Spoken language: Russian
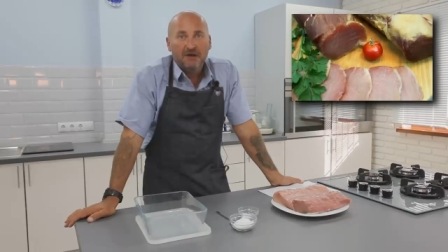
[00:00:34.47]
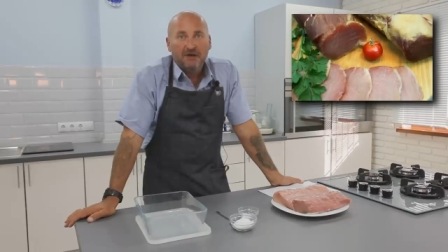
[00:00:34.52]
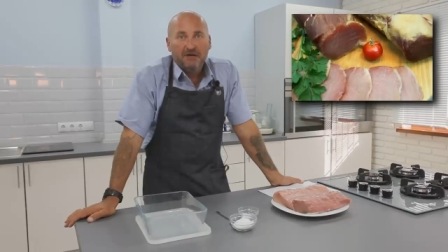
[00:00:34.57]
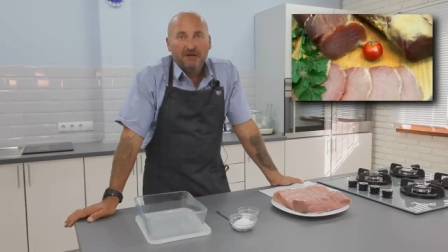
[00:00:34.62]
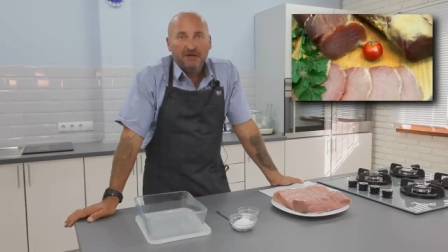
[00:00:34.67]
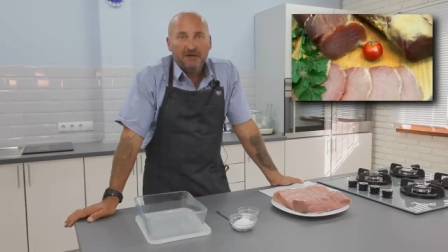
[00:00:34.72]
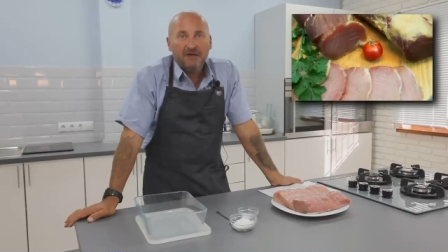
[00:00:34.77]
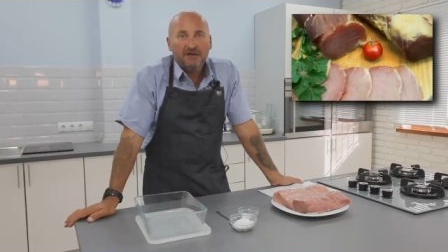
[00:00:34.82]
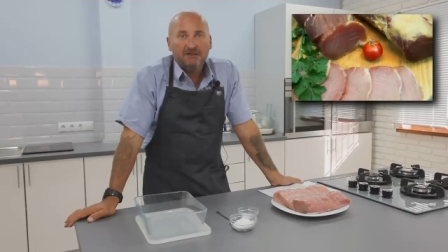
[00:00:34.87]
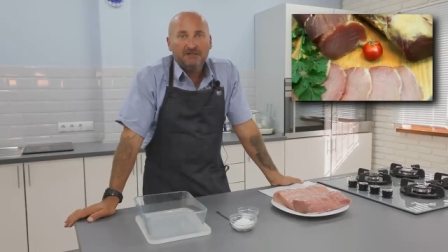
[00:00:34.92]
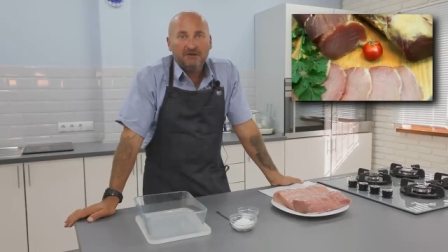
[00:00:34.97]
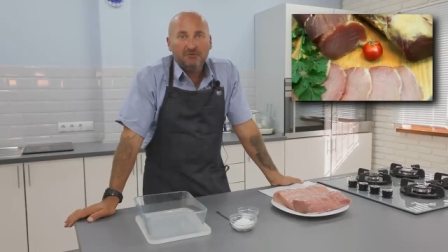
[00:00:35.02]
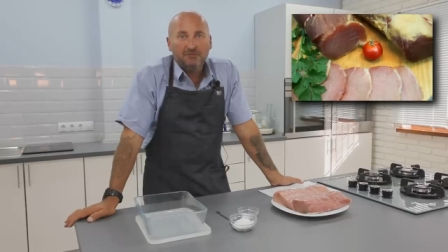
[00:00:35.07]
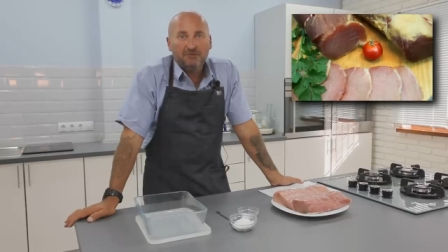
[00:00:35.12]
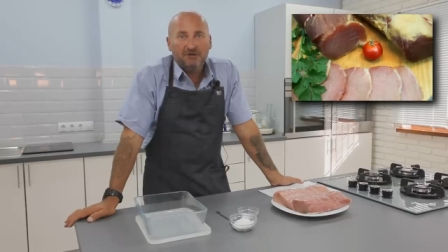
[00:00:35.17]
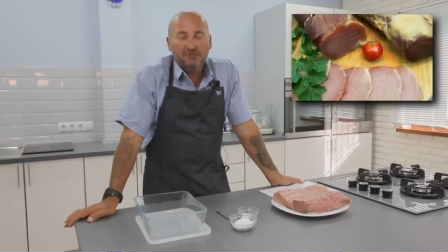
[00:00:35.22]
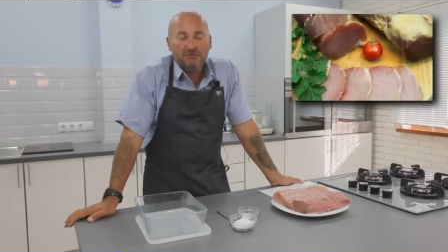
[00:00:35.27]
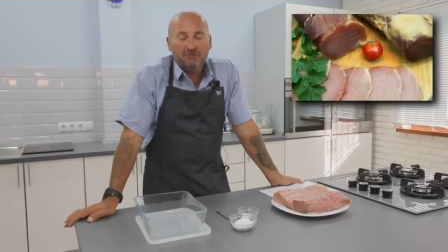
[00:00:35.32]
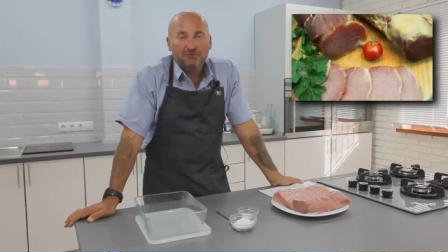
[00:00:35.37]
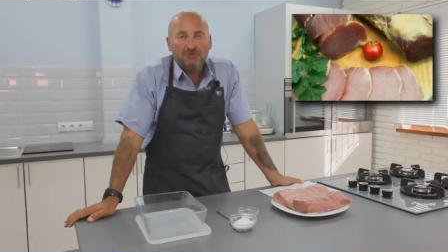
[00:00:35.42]
Я хотел
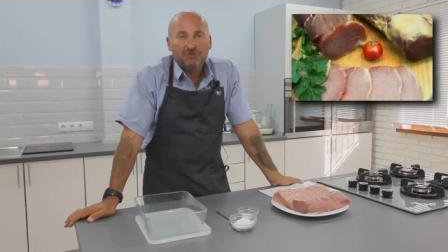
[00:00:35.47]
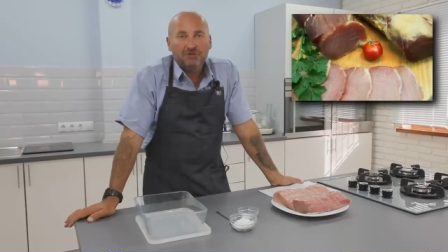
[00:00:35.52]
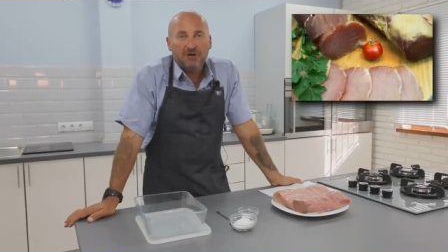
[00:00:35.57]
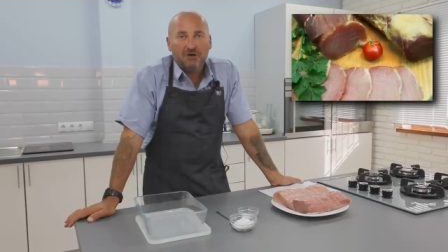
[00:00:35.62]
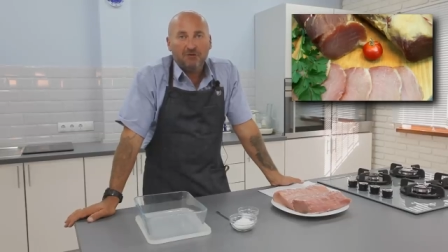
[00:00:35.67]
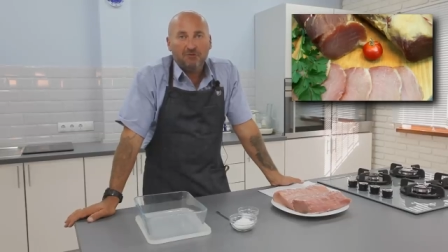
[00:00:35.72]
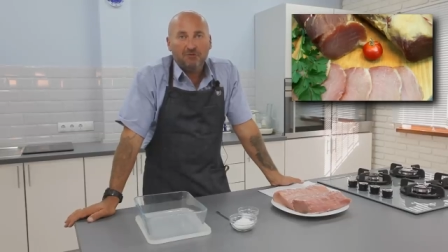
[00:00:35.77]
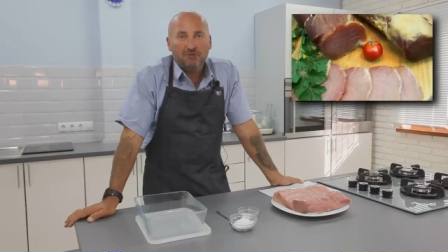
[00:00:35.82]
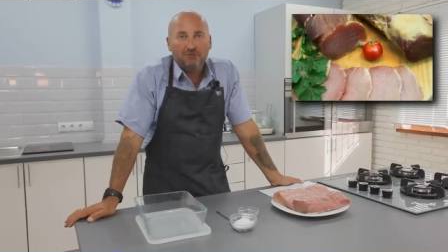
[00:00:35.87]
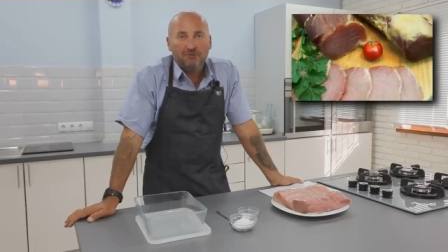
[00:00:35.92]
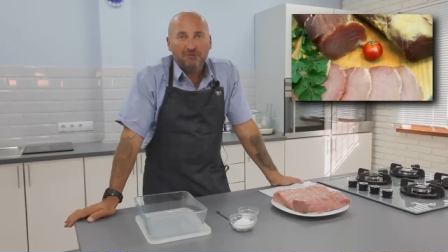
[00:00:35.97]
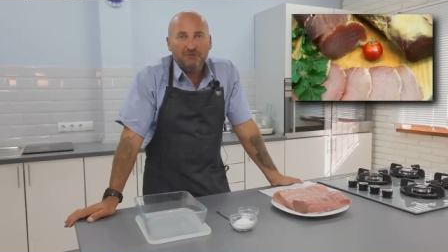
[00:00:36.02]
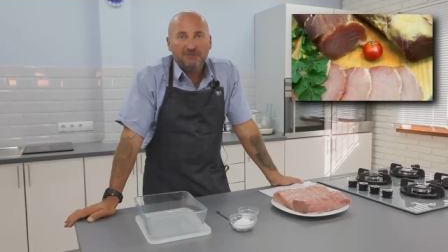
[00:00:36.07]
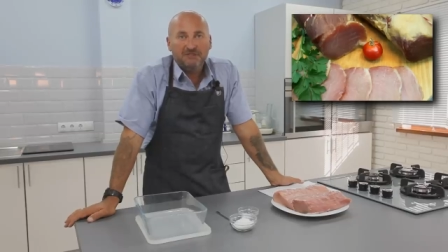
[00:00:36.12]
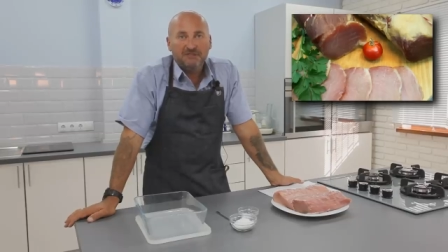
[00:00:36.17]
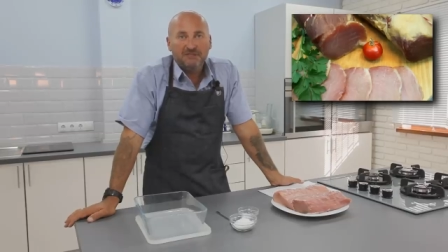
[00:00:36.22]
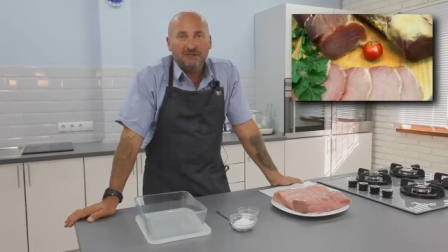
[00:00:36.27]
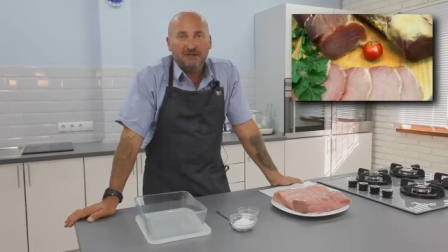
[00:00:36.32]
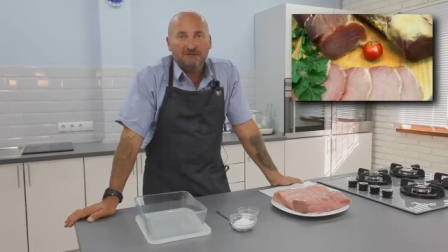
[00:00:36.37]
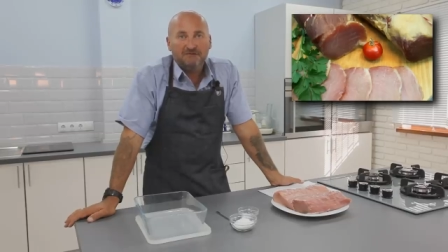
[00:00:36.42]
бы немножко
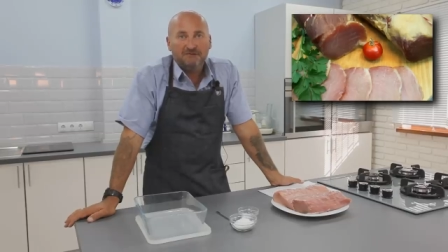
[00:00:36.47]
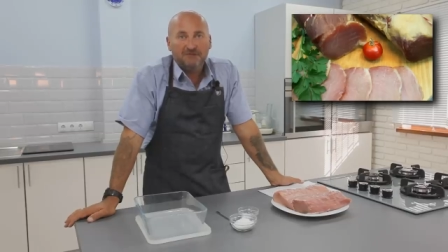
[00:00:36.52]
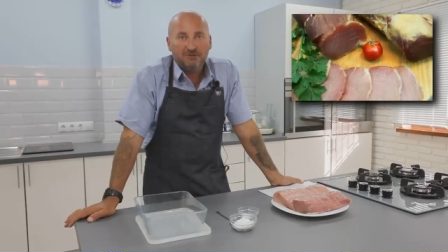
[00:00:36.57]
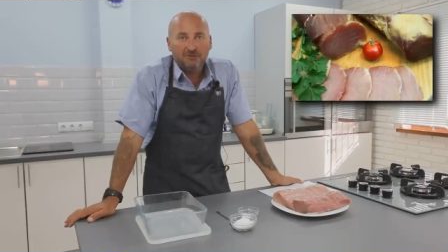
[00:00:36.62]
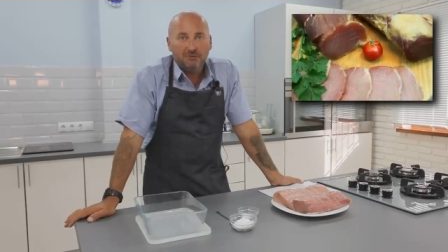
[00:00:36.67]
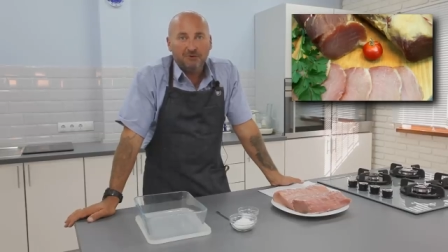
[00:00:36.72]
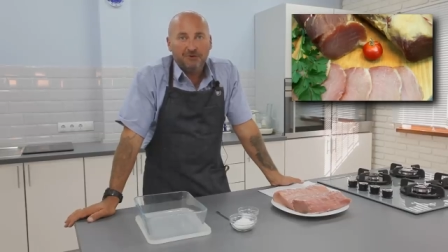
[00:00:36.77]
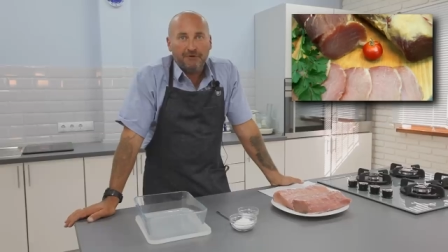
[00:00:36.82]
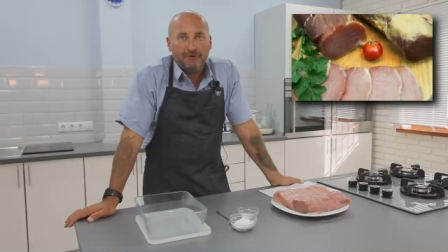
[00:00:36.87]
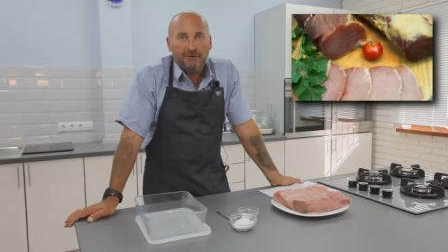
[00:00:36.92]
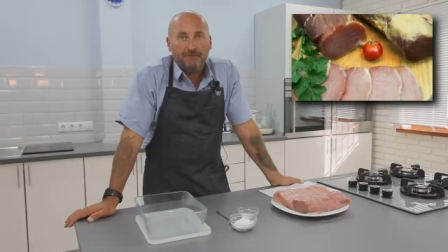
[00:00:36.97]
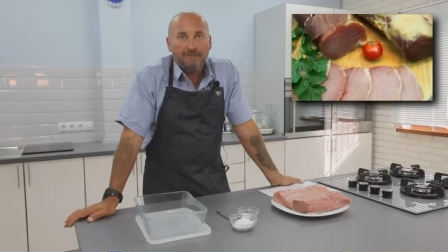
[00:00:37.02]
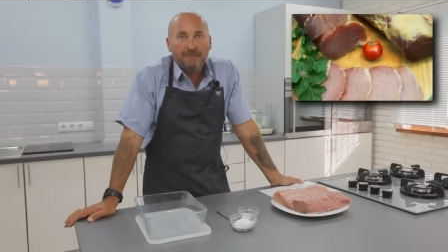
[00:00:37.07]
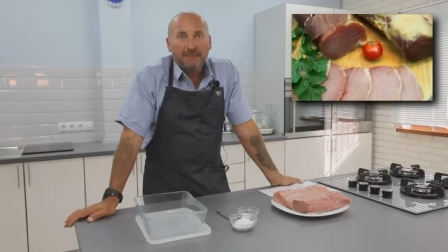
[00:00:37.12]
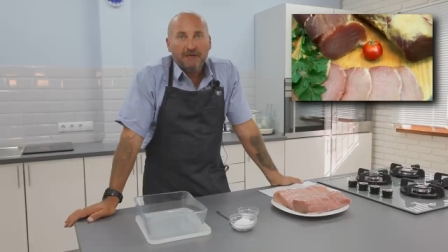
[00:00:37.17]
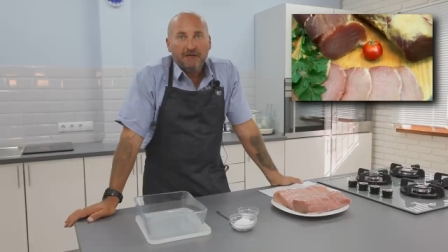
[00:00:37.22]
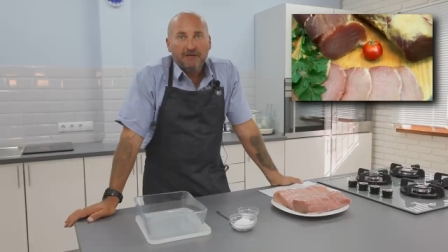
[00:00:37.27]
углубиться в историю.